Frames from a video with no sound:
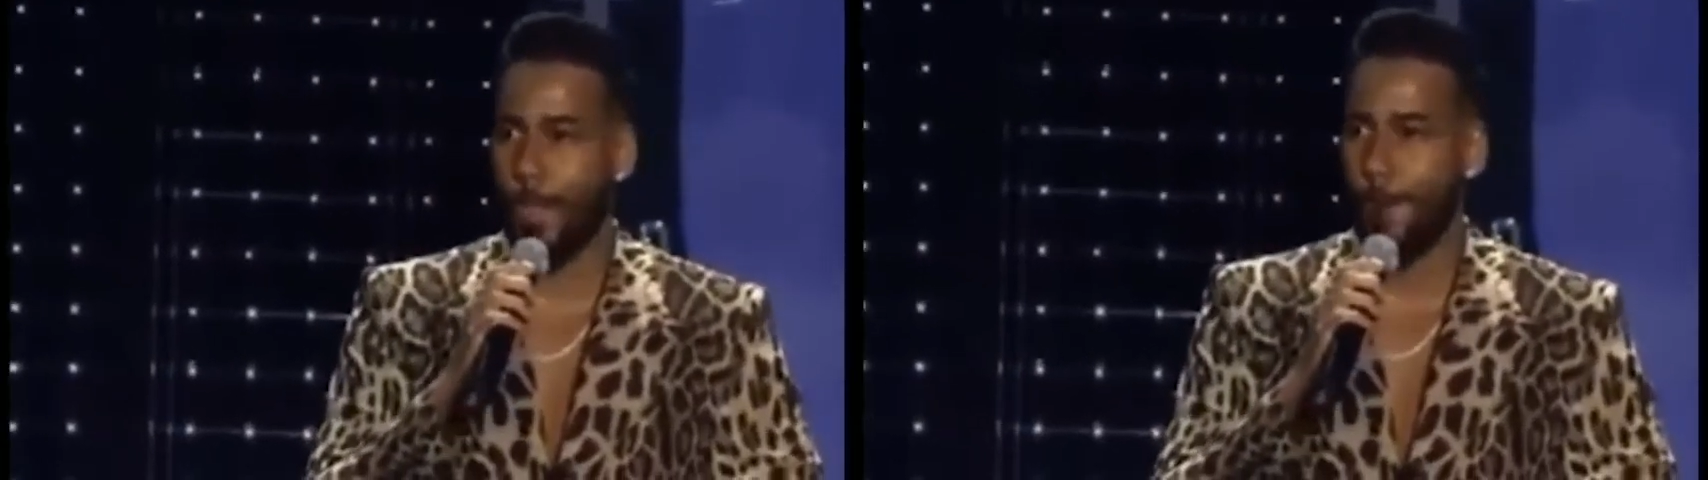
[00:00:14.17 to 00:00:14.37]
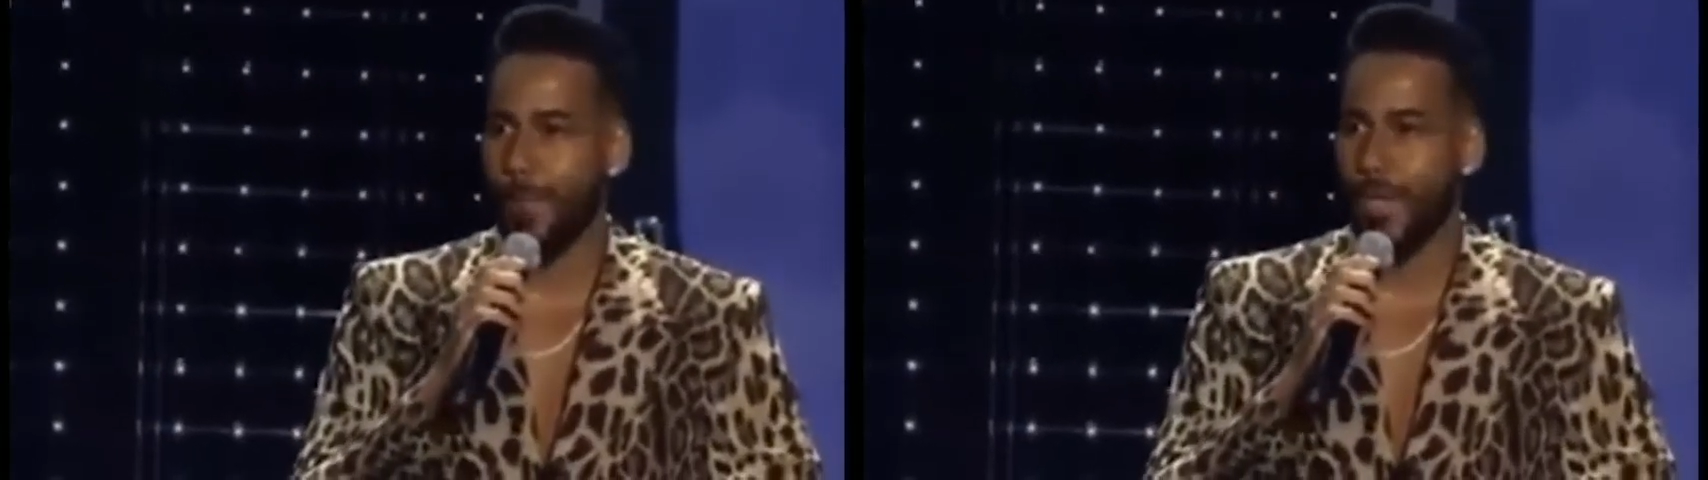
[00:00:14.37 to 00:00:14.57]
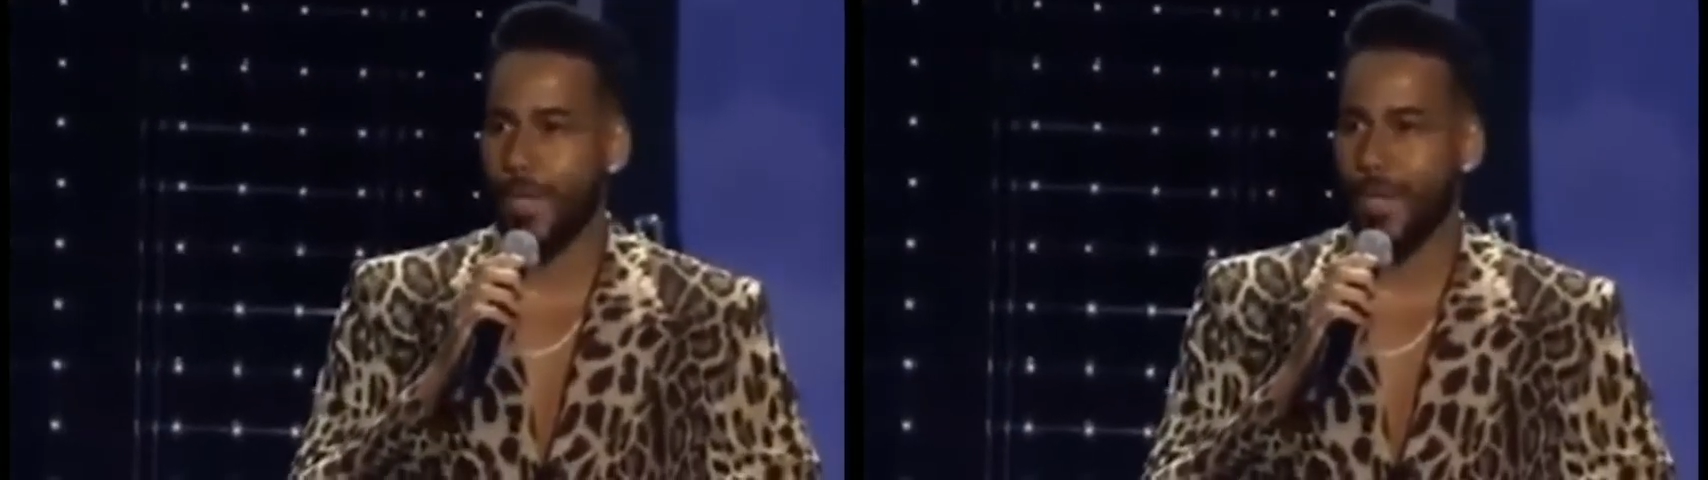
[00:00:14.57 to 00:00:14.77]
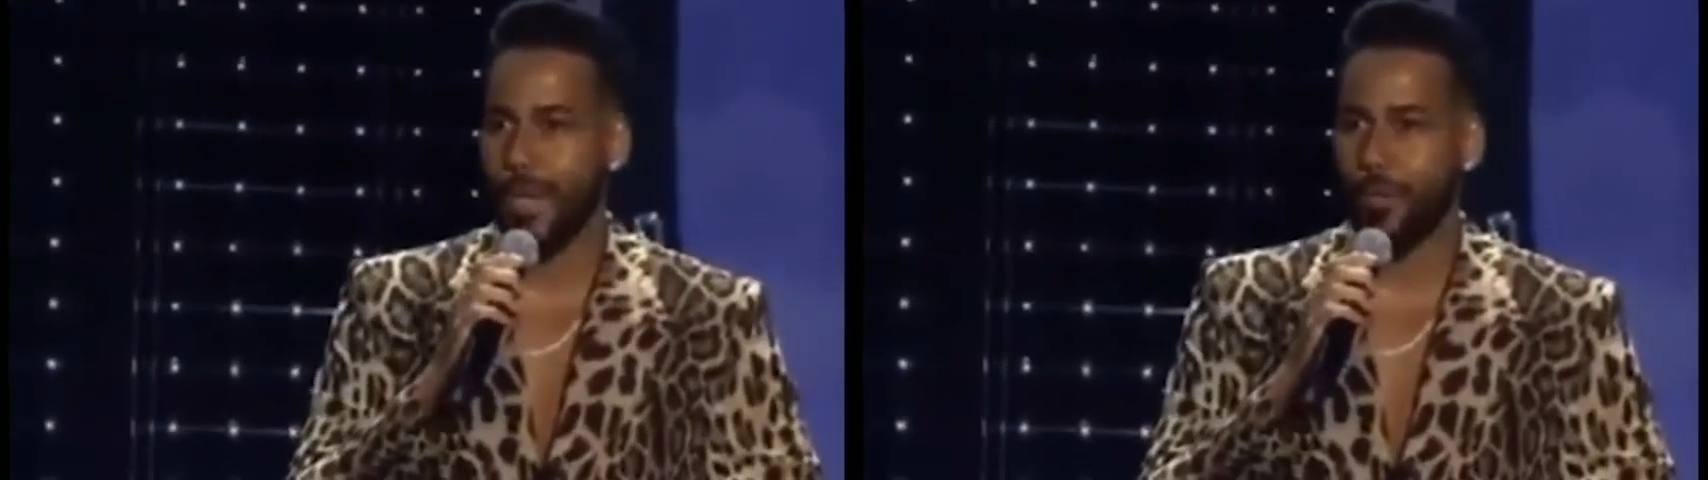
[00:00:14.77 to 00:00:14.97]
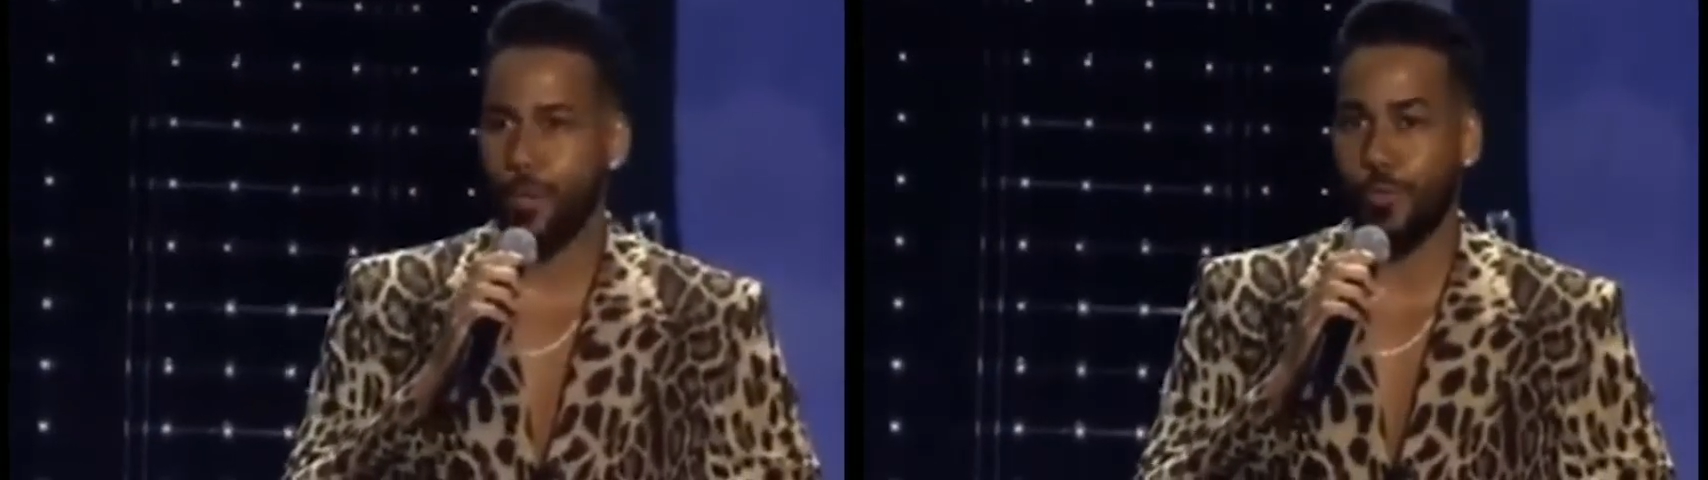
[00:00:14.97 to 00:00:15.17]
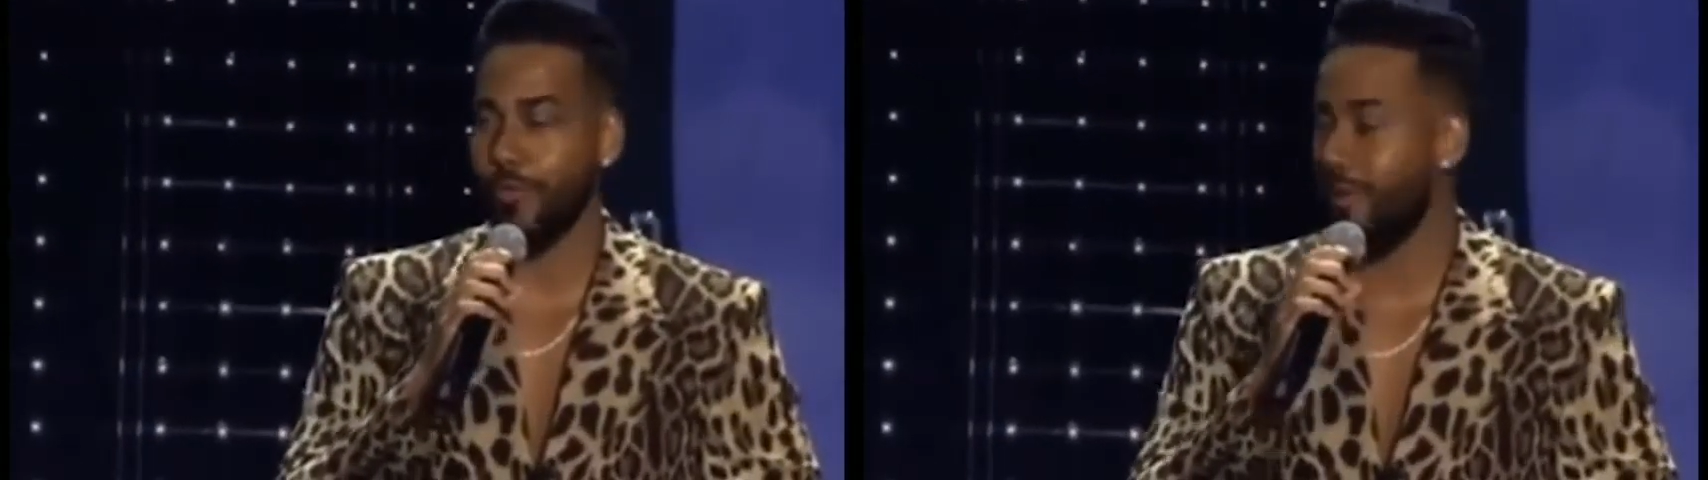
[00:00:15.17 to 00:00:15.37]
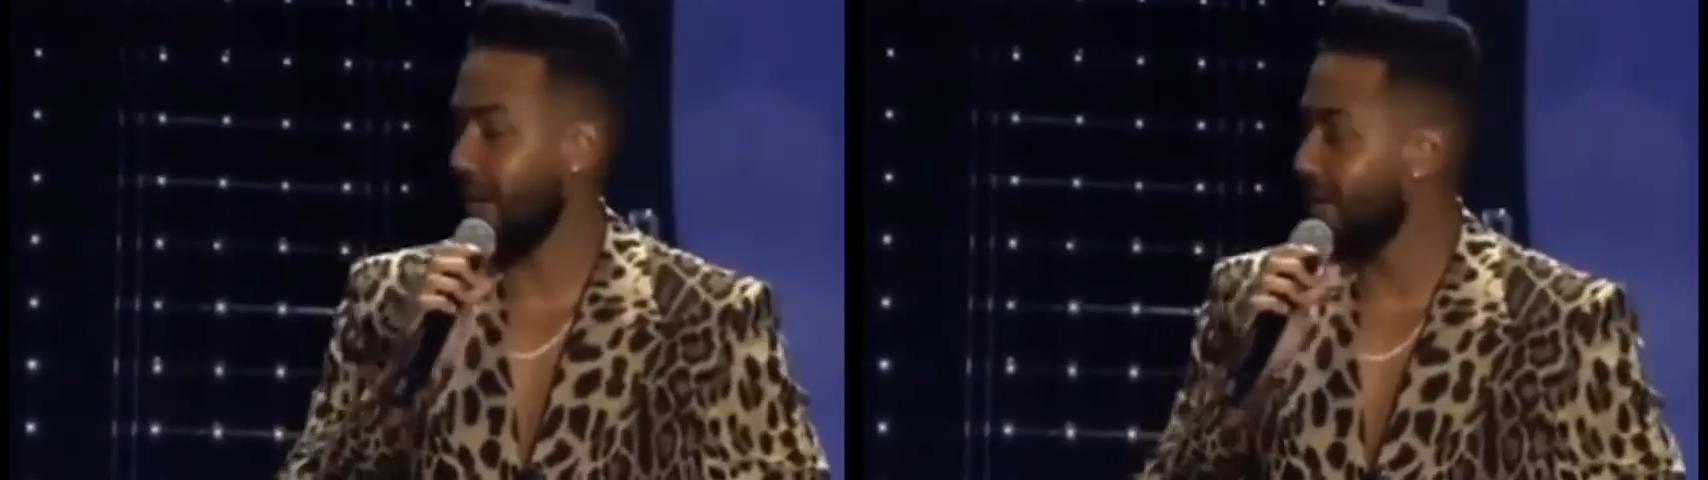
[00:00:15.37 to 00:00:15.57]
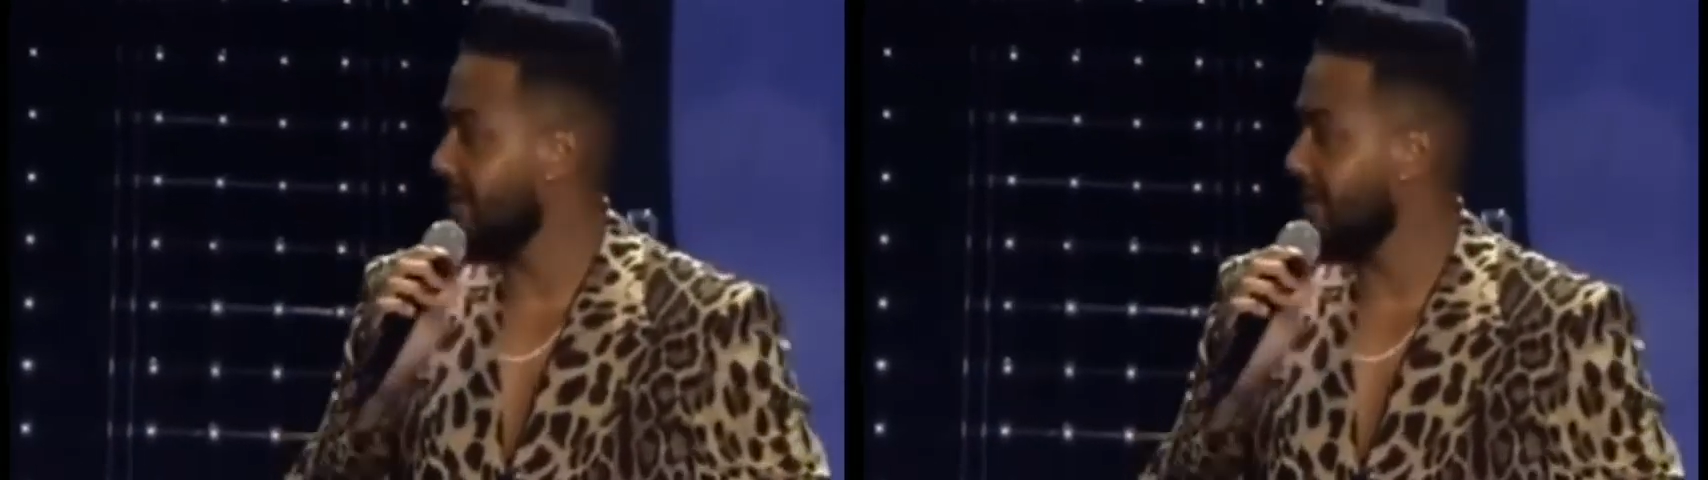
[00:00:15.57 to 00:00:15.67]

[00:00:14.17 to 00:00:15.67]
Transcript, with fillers: eh, a, todos mis fanati